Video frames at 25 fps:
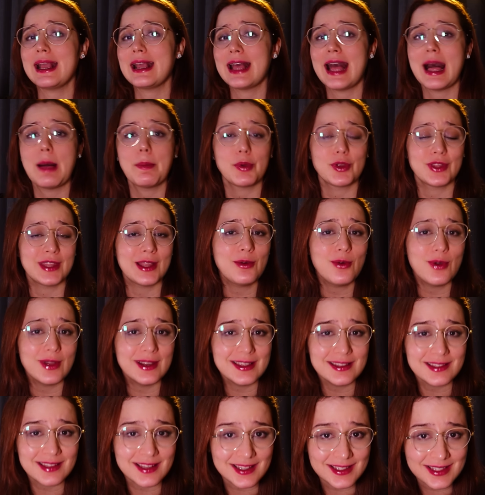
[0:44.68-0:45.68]
cá,
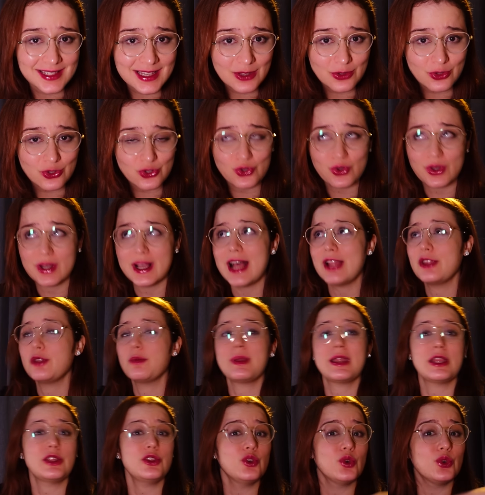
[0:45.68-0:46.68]
protagonista sendo jogado
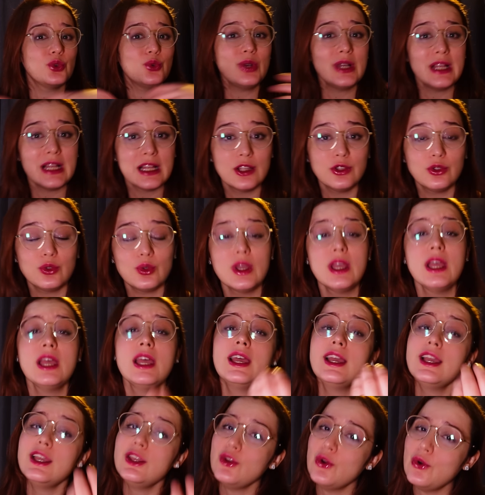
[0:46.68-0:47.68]
pra todo canto,
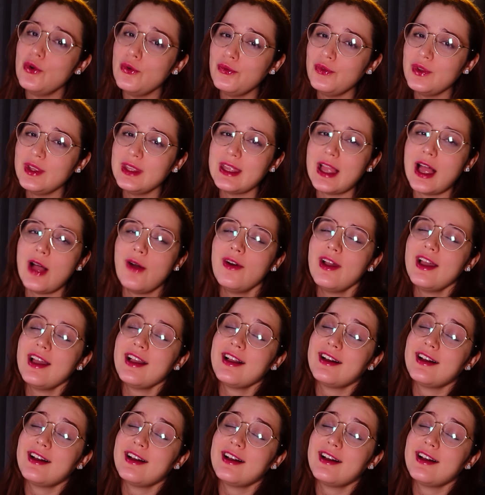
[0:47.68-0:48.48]
e um final, é